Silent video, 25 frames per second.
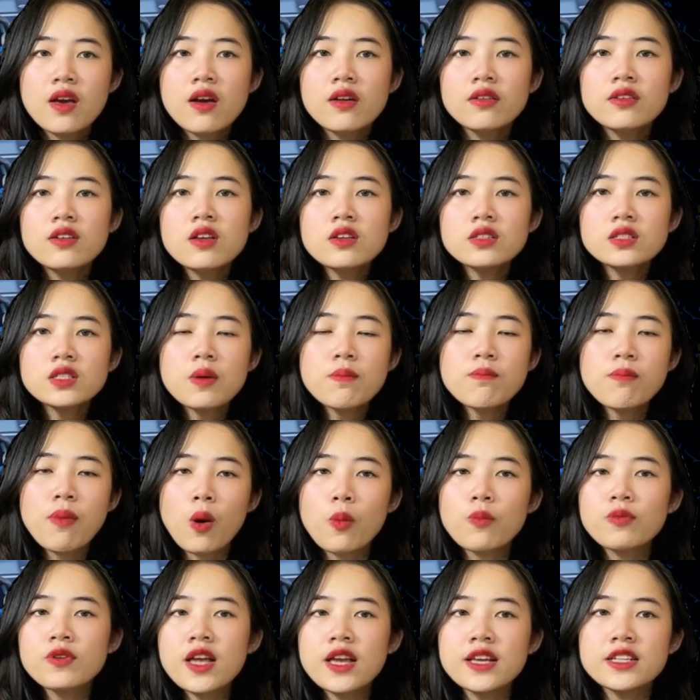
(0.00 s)
Nước sâm
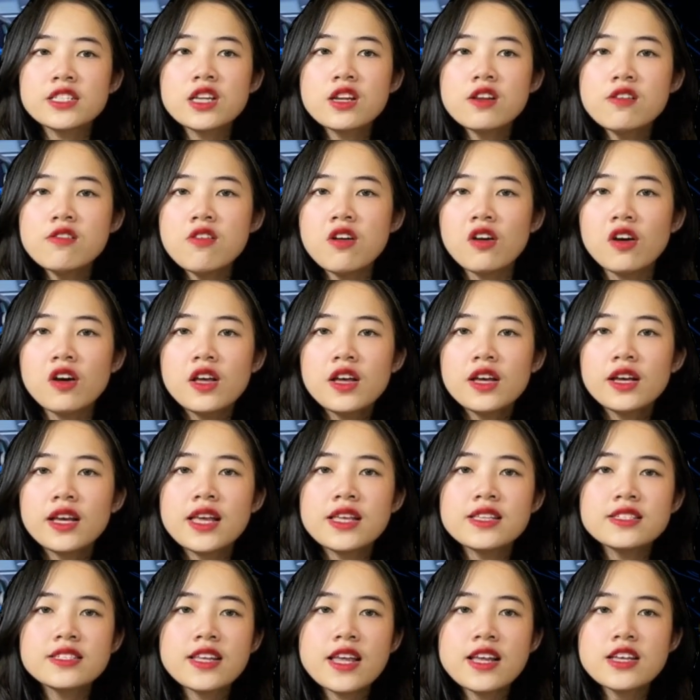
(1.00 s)
bóng đầy chất lượng
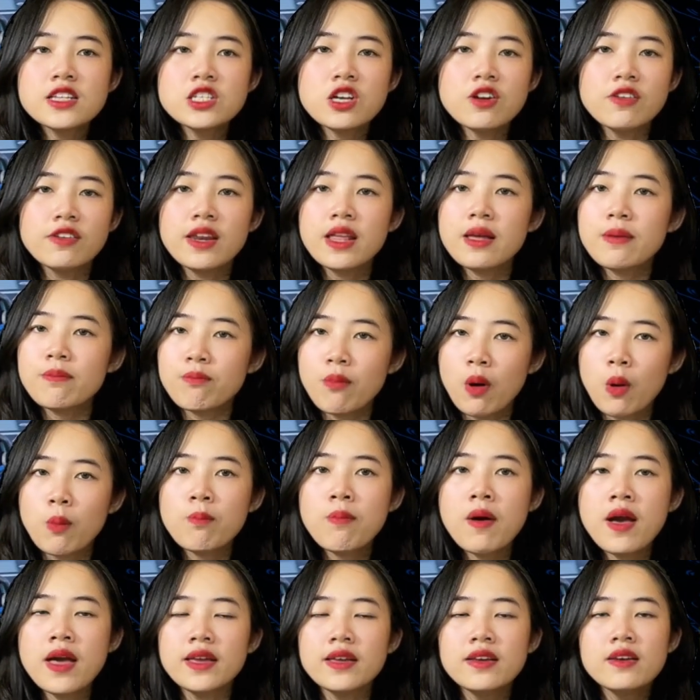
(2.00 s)
khiến xe trở nên bóng
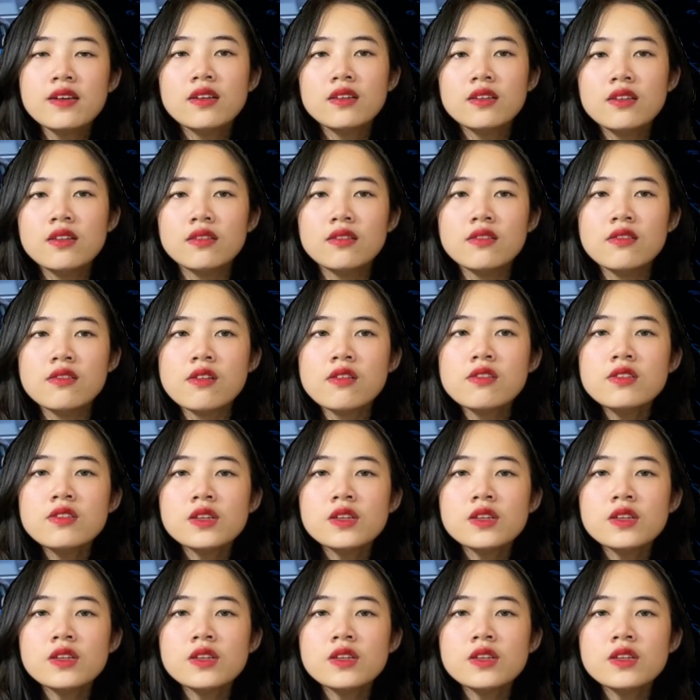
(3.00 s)
bẩy, lực lưỡng